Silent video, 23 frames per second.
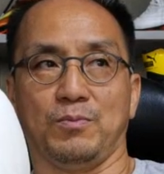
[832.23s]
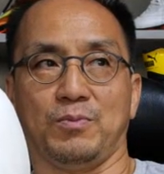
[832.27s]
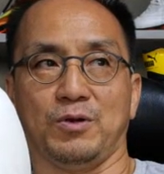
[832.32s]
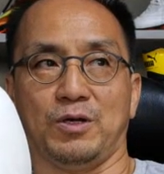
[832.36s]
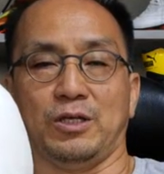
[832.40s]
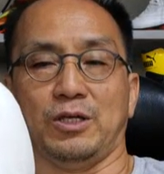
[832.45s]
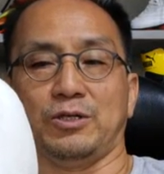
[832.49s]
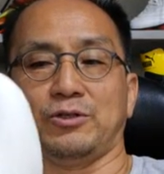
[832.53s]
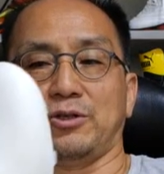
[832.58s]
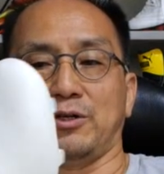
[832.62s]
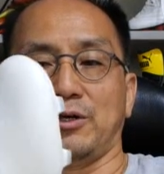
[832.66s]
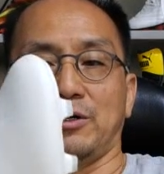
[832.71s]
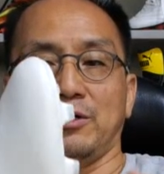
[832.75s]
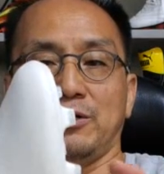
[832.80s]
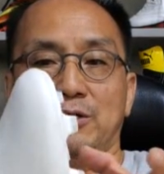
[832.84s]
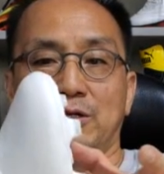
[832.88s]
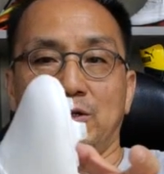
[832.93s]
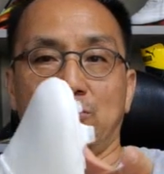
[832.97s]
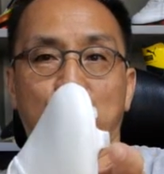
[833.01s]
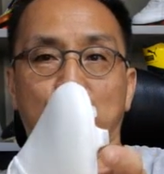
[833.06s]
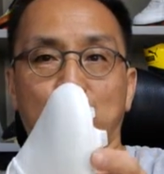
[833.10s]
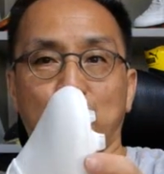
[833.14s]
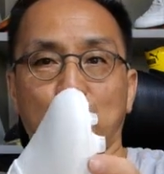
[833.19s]
편해져요
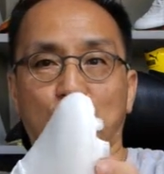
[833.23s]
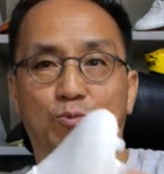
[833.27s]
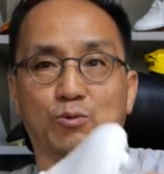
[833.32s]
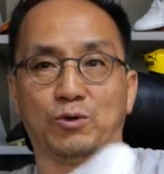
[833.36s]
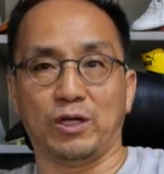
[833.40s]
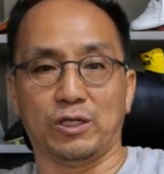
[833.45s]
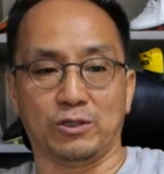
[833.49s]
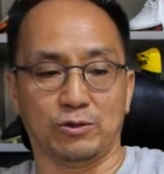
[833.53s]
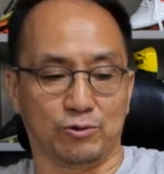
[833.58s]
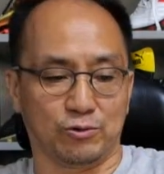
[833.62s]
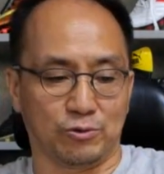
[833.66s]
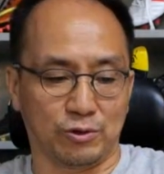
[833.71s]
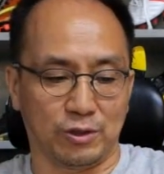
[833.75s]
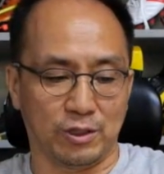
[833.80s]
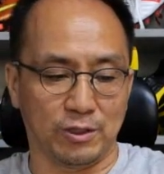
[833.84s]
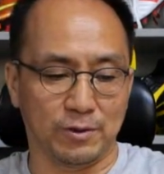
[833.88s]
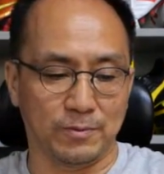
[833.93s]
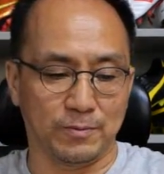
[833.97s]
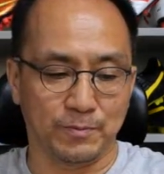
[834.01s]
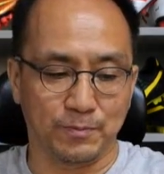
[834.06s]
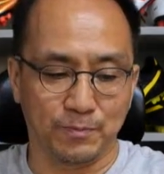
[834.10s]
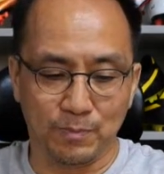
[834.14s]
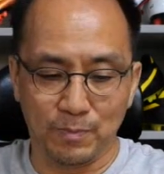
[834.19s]
이 중족부 헤드 쪽이
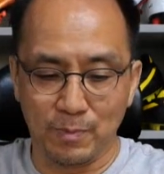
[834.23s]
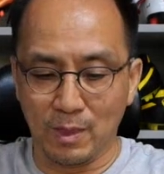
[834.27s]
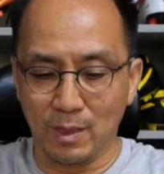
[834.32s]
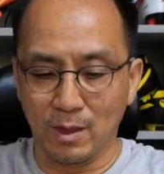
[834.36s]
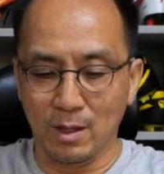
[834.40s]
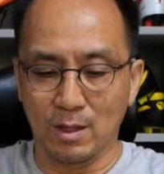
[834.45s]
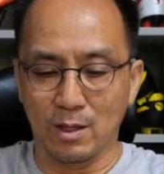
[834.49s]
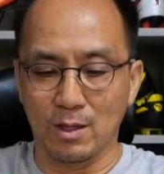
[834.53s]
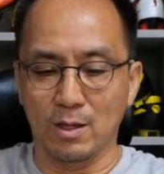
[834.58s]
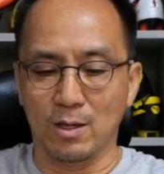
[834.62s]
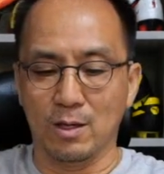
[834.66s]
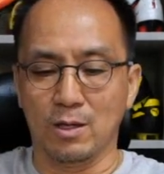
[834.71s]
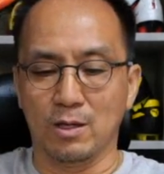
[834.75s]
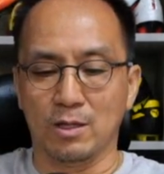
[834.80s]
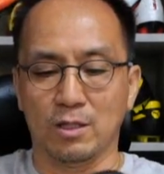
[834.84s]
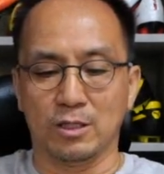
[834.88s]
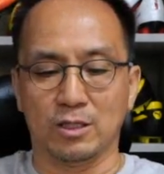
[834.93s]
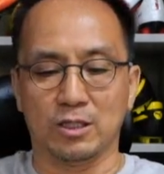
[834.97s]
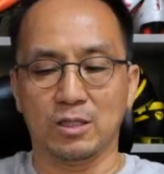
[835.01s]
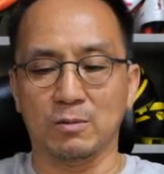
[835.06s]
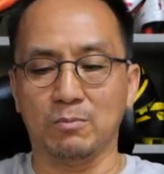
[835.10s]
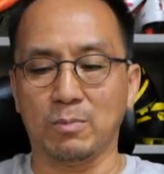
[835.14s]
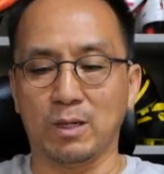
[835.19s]

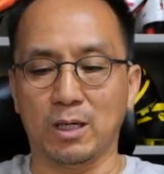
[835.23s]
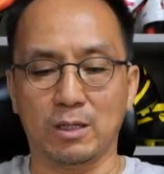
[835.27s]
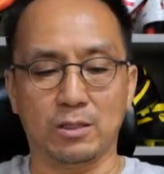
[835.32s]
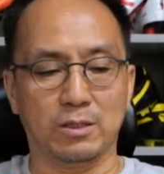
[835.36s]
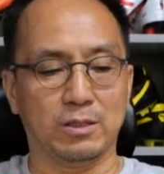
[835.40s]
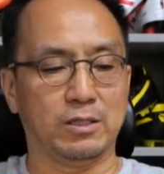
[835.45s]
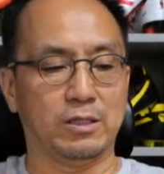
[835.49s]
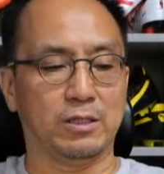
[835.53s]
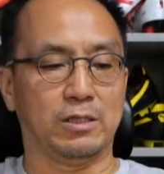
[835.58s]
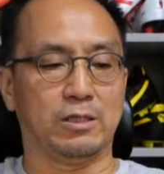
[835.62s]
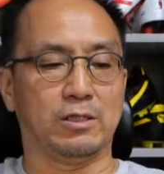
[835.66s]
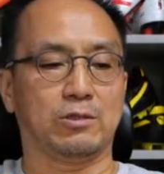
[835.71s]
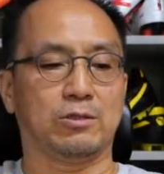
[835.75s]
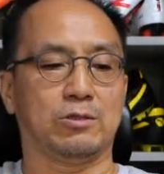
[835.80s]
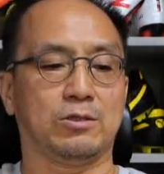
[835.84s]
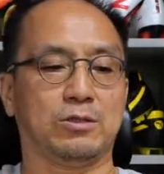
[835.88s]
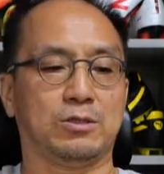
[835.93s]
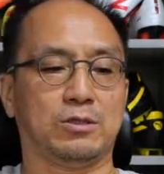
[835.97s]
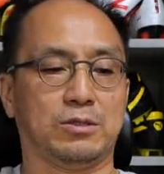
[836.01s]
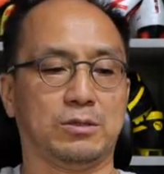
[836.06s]
신발을